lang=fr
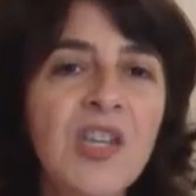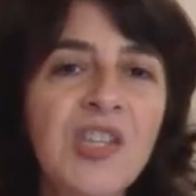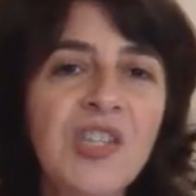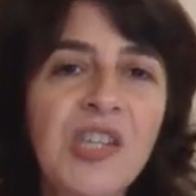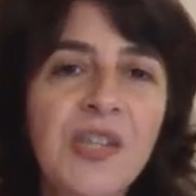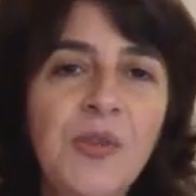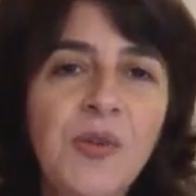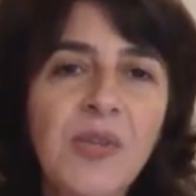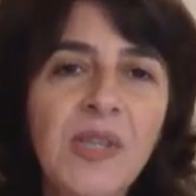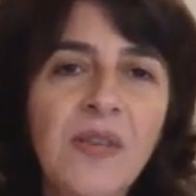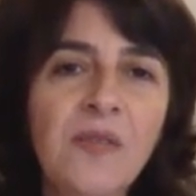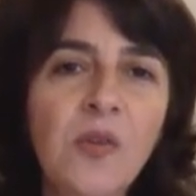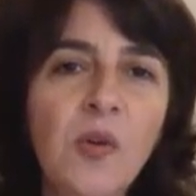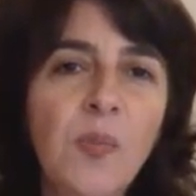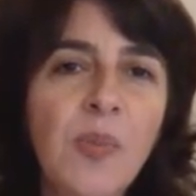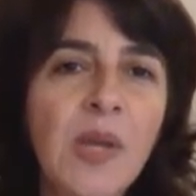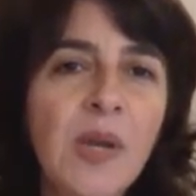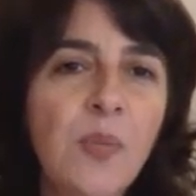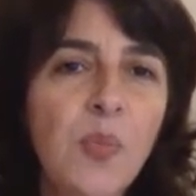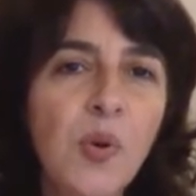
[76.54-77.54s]
J'ai donc
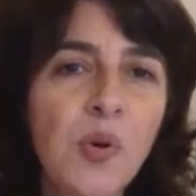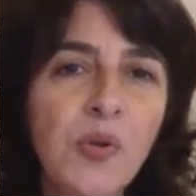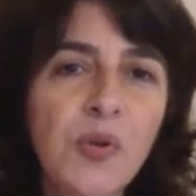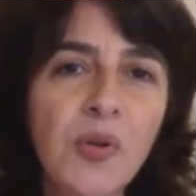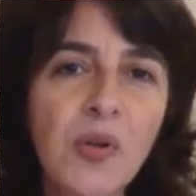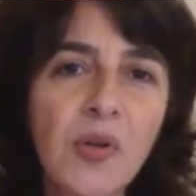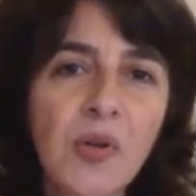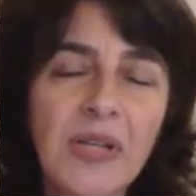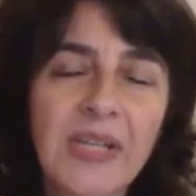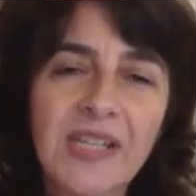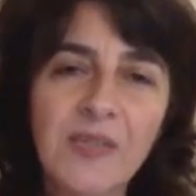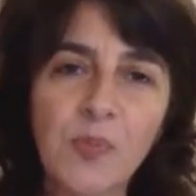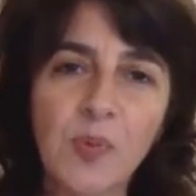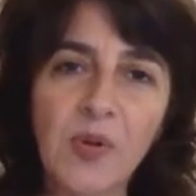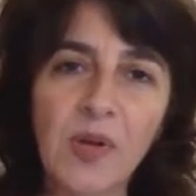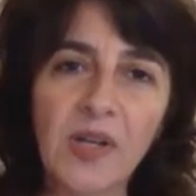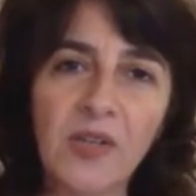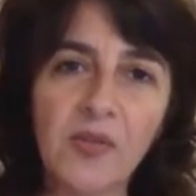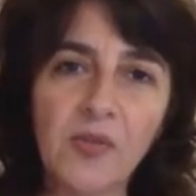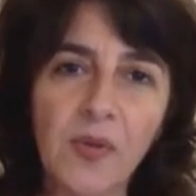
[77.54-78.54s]
développé un protocole
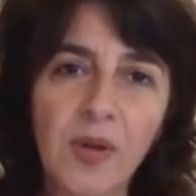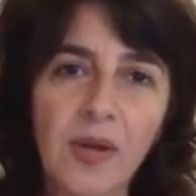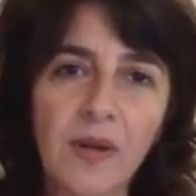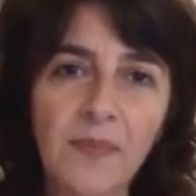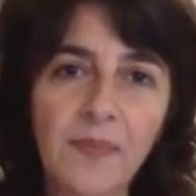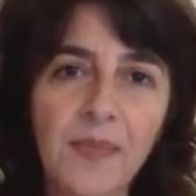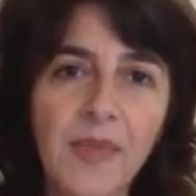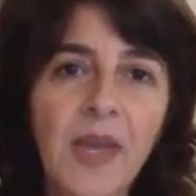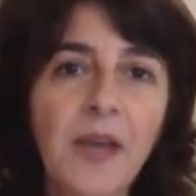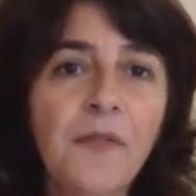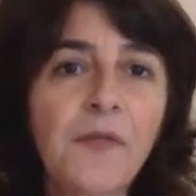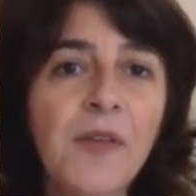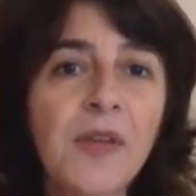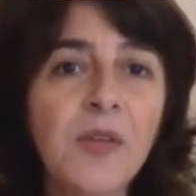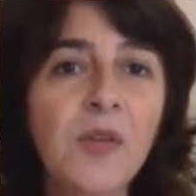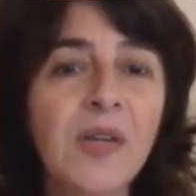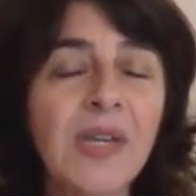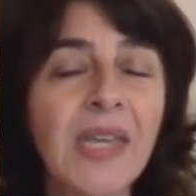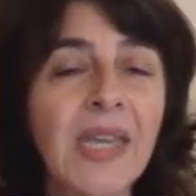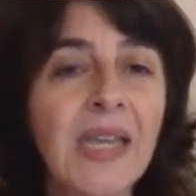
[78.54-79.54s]
exploratoire afin
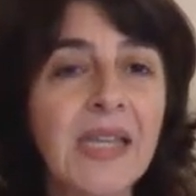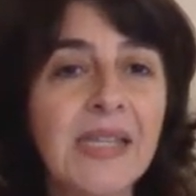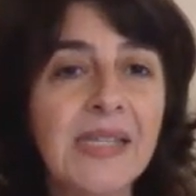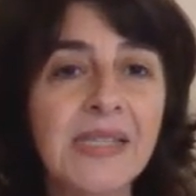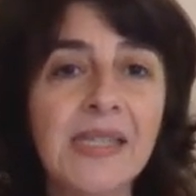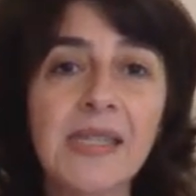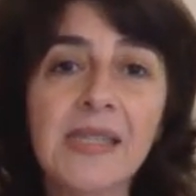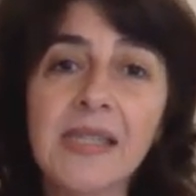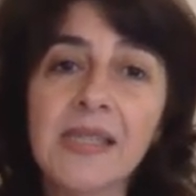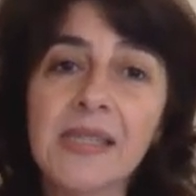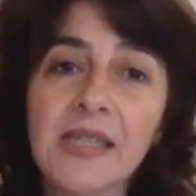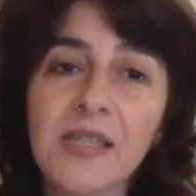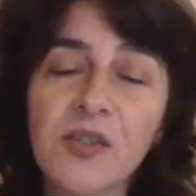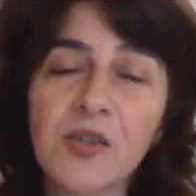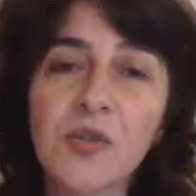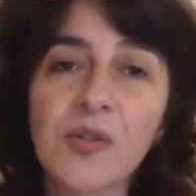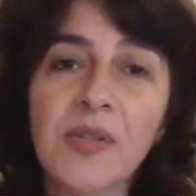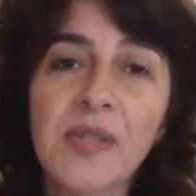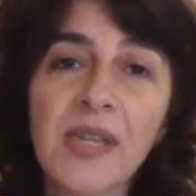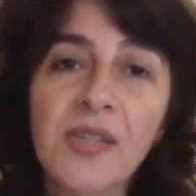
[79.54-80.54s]
de réaliser des
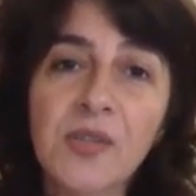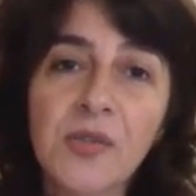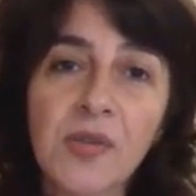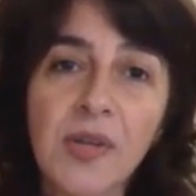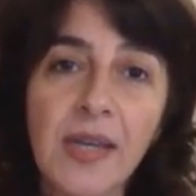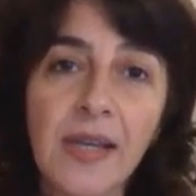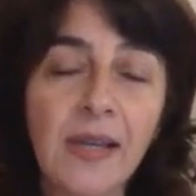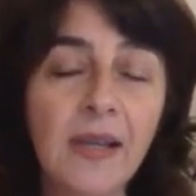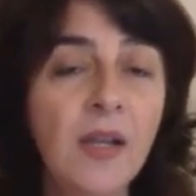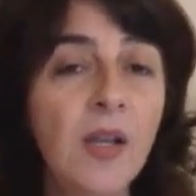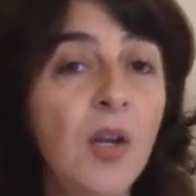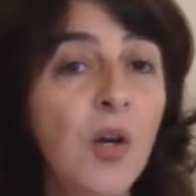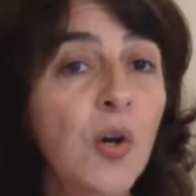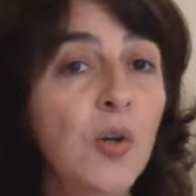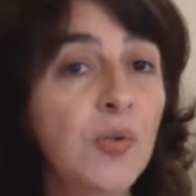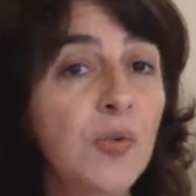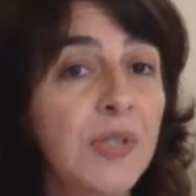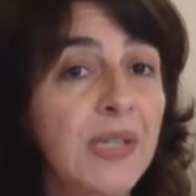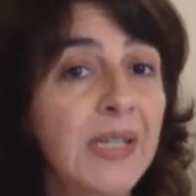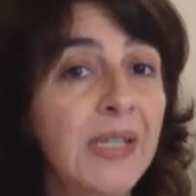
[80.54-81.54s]
teintures naturelles
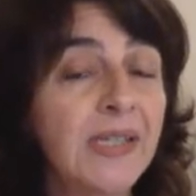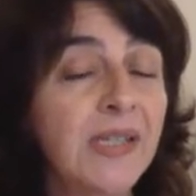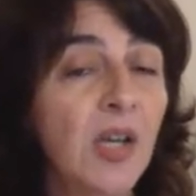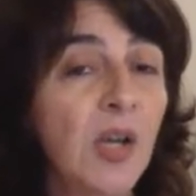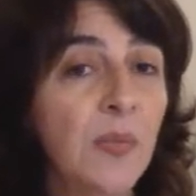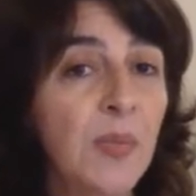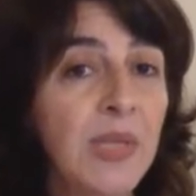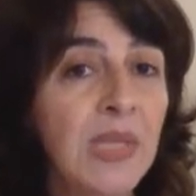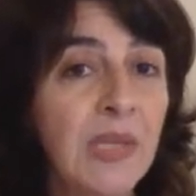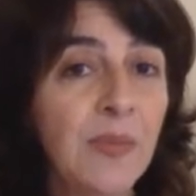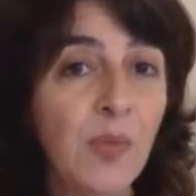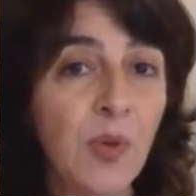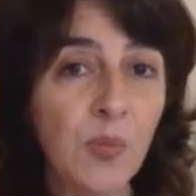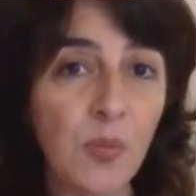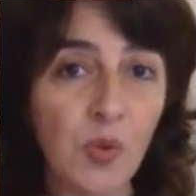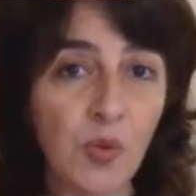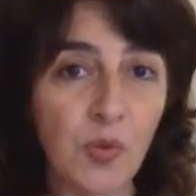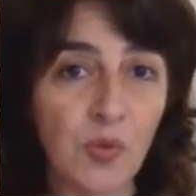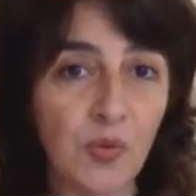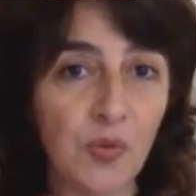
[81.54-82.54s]
en utilisant un
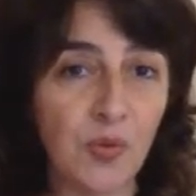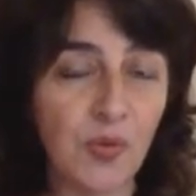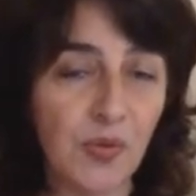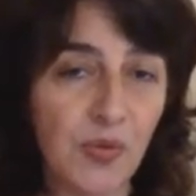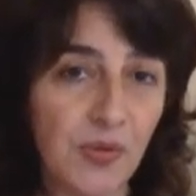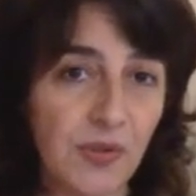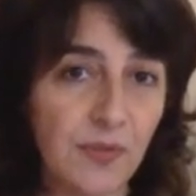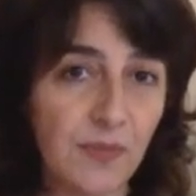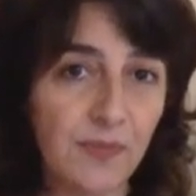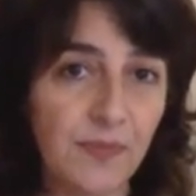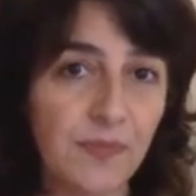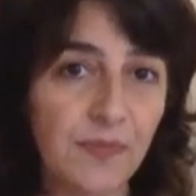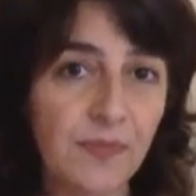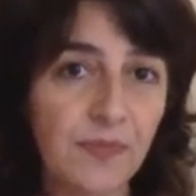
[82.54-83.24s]
minimum de ressources.